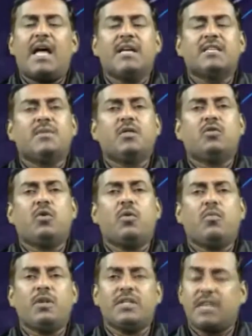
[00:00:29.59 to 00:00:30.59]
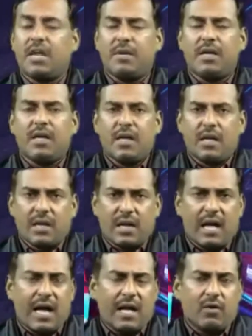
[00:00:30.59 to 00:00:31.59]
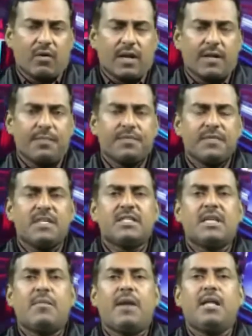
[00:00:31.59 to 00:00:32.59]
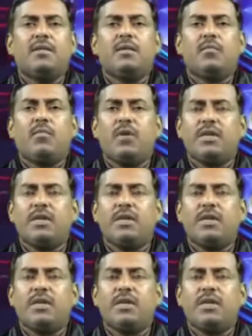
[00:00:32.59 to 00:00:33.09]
एन के जवान आक्रोशित हो गए और पुलिस के साथ भिड़ गए